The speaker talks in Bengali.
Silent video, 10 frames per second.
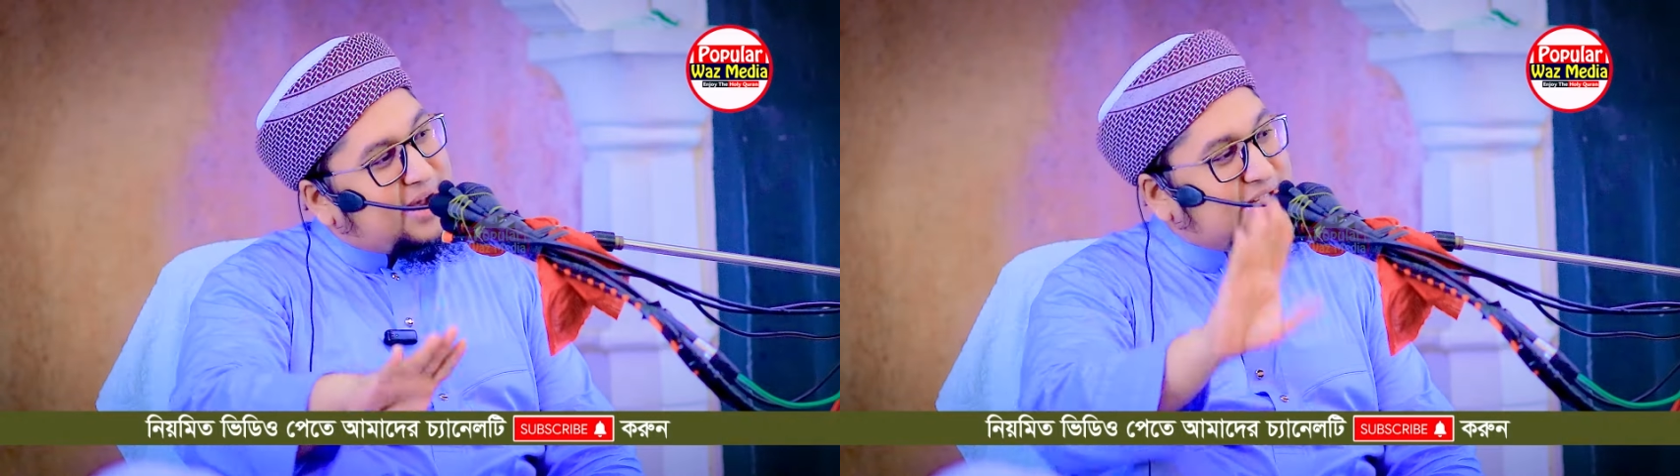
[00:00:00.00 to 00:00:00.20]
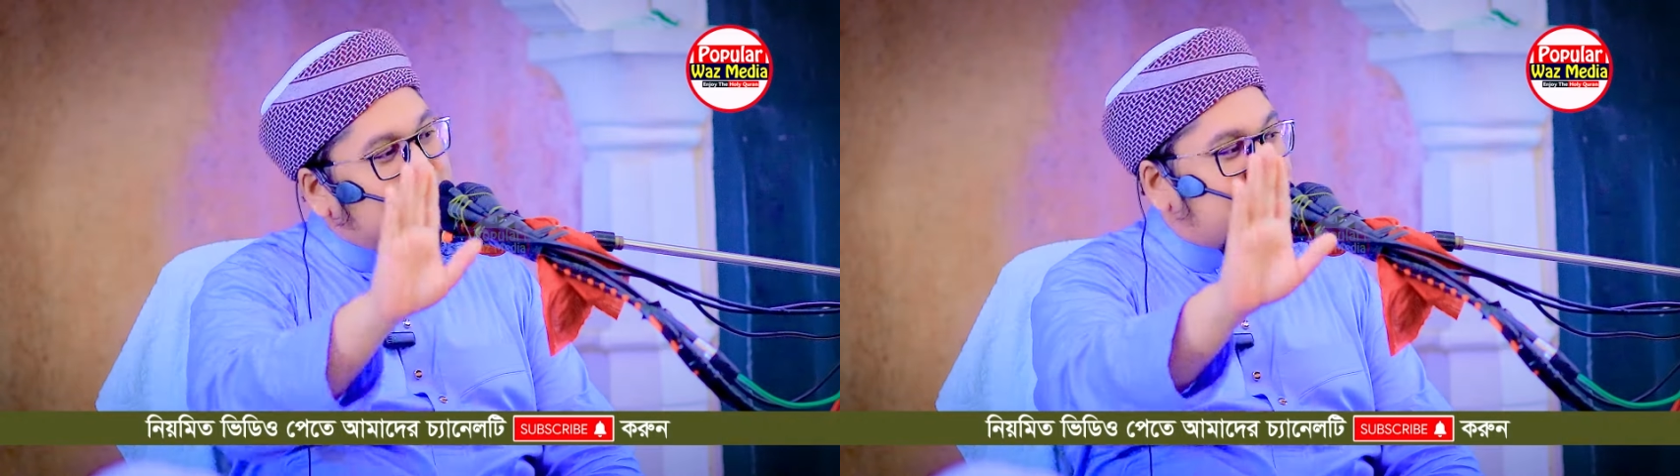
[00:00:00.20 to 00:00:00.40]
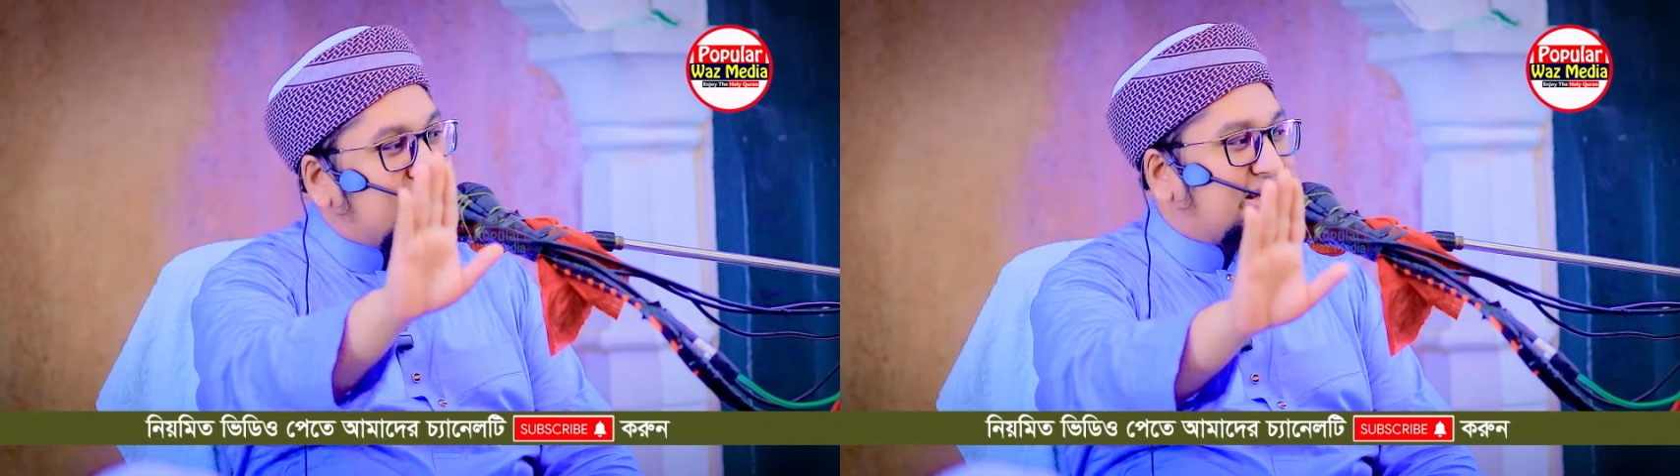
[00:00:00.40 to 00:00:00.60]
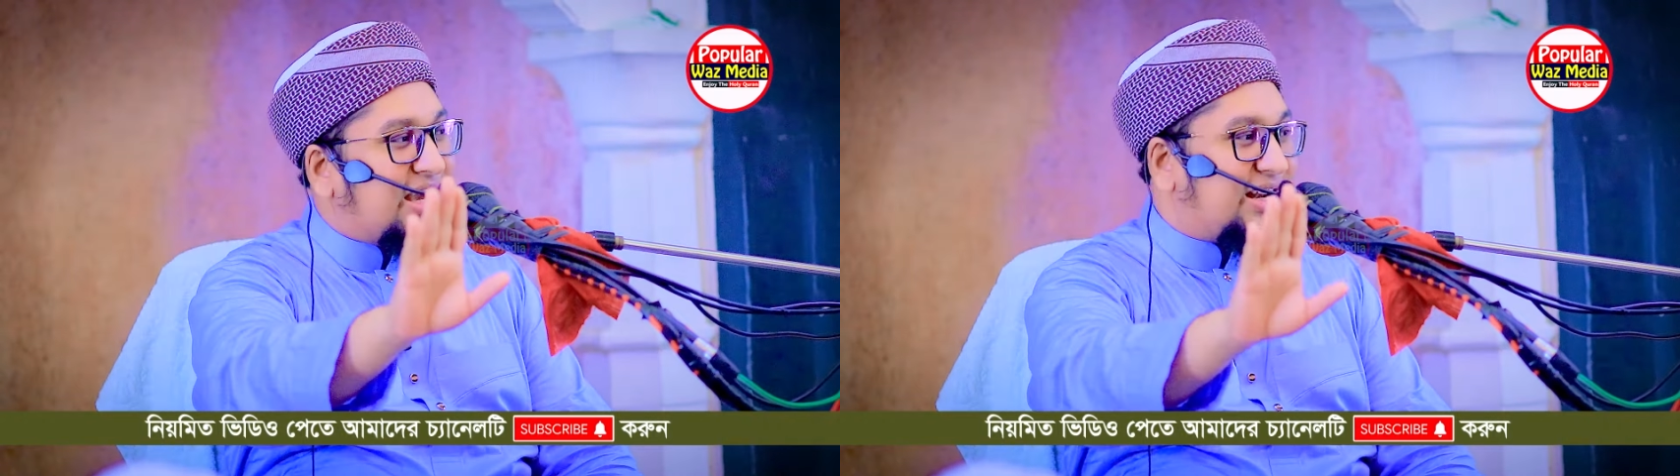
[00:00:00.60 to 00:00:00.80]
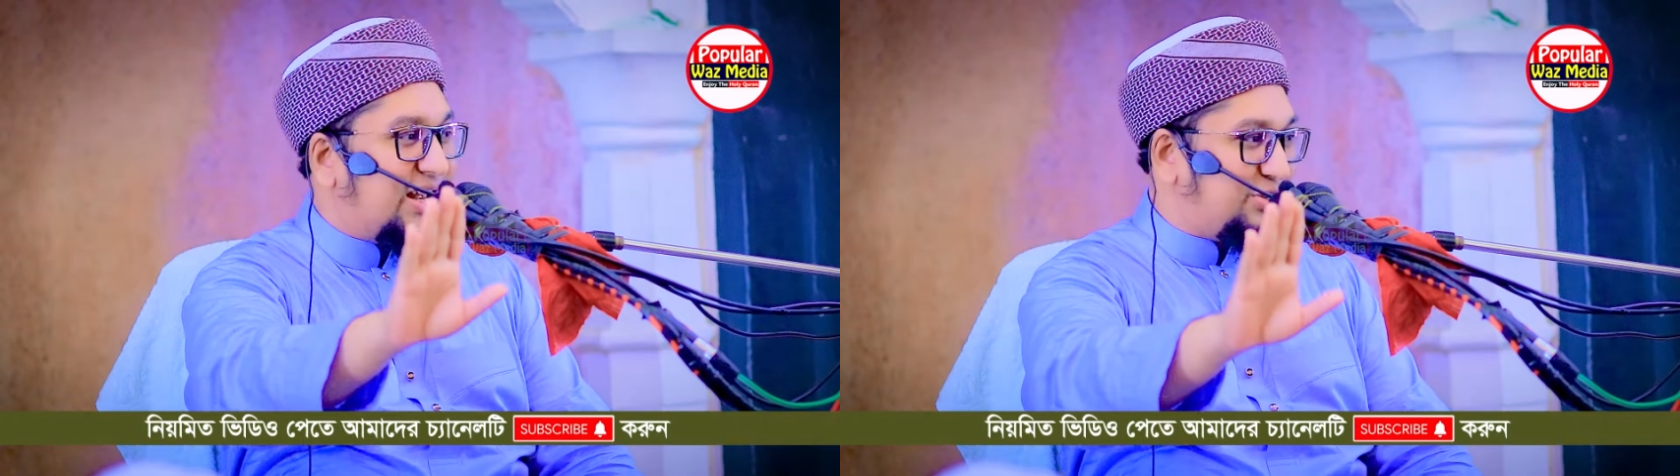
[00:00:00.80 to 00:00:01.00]
মা যেন ঠিক
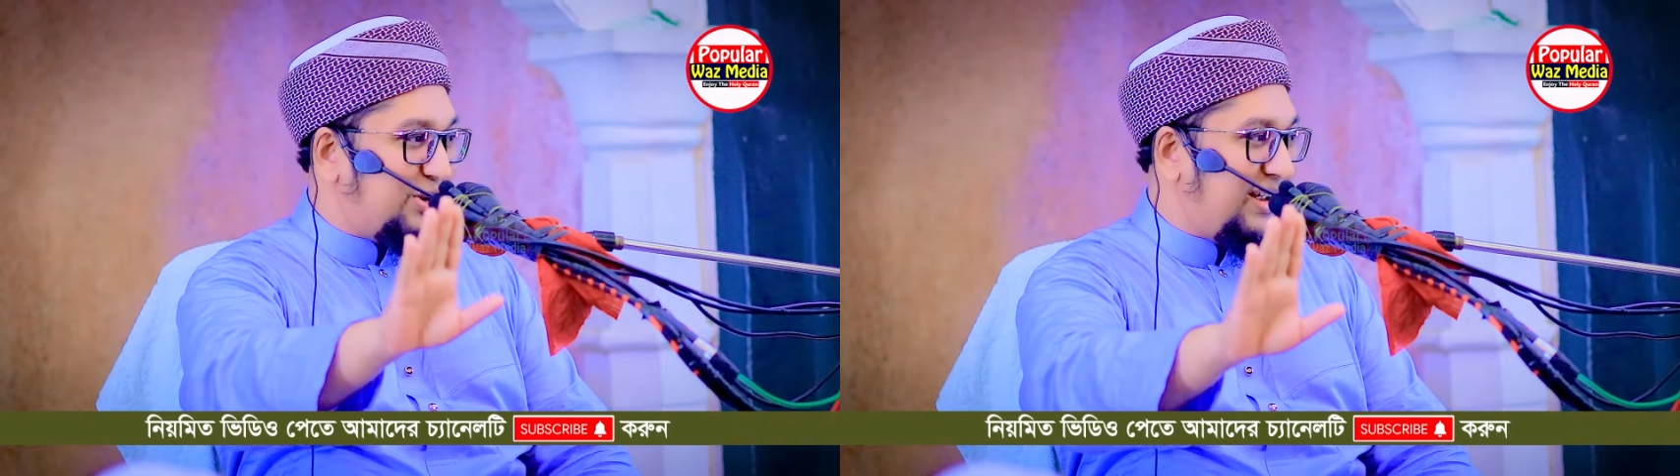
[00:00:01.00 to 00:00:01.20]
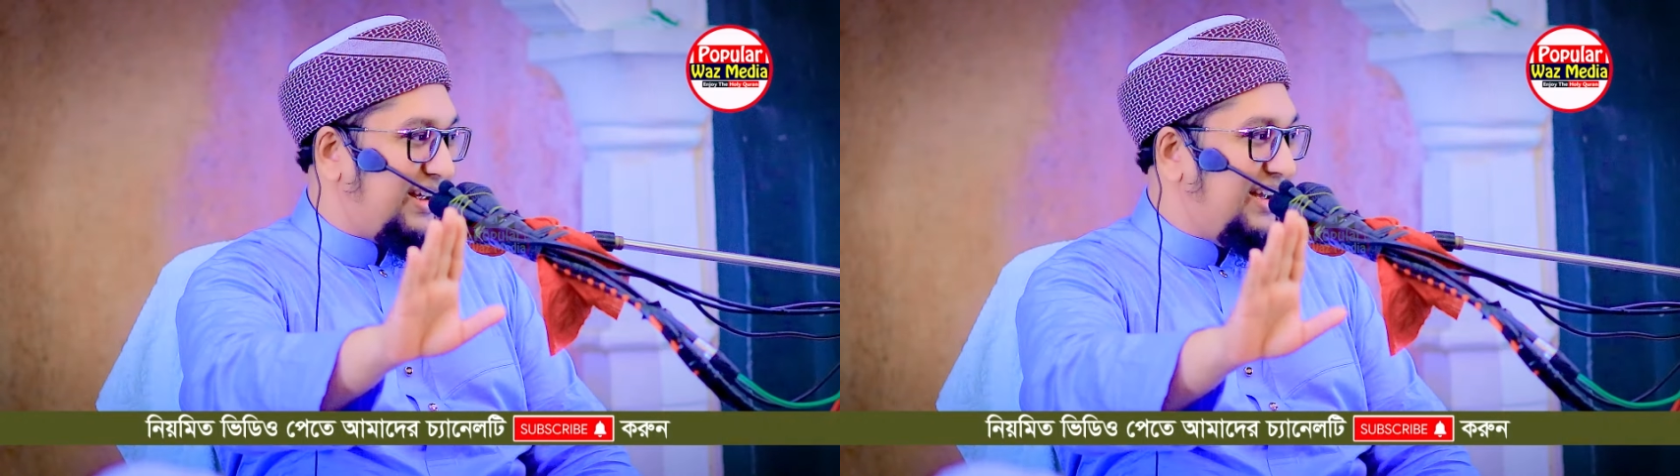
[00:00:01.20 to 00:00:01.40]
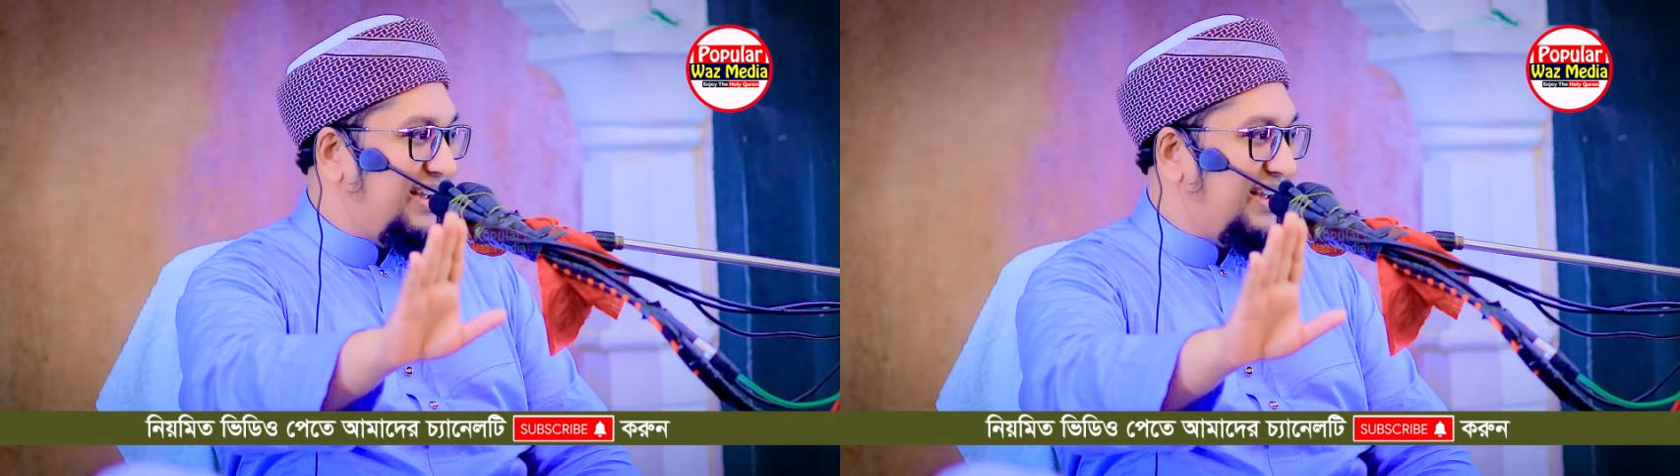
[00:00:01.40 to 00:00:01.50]
থাকলে চলে